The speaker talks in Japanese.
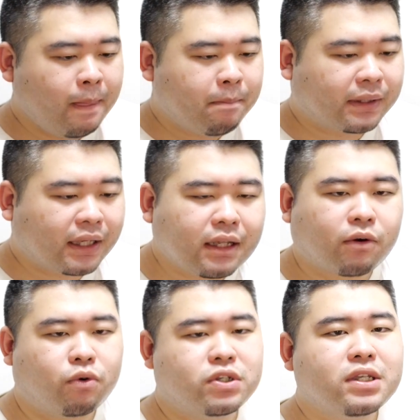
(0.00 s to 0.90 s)
まあただ
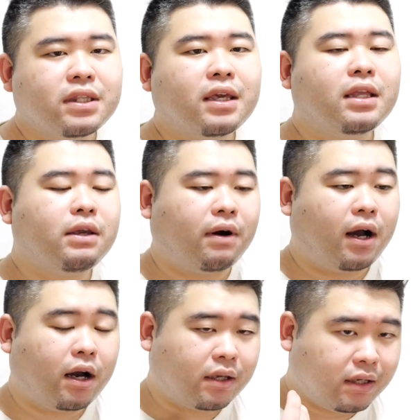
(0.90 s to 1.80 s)
個人的には
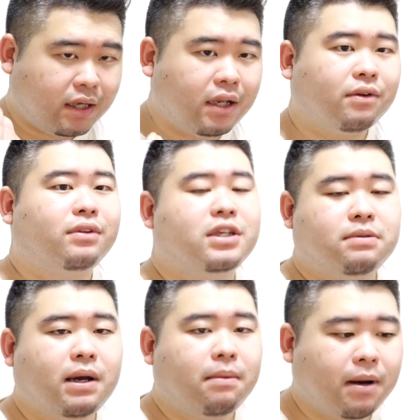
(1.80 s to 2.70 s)
はっきり言って
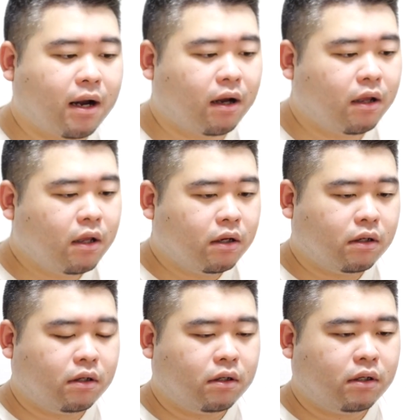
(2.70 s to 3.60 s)
しまえば、
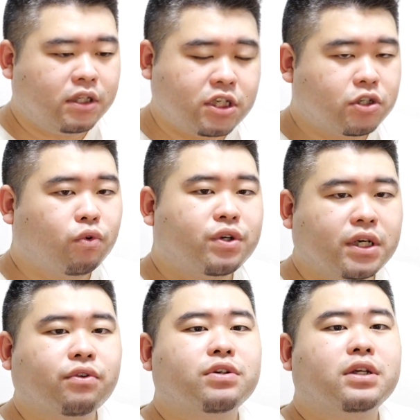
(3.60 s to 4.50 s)
うん、一消費
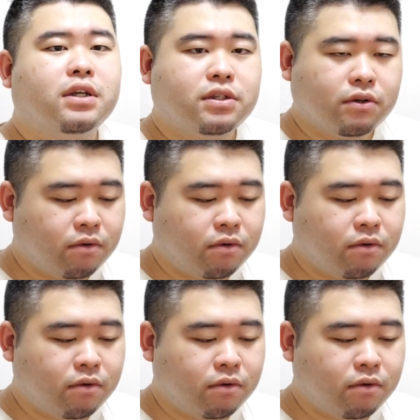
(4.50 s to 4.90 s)
者としてです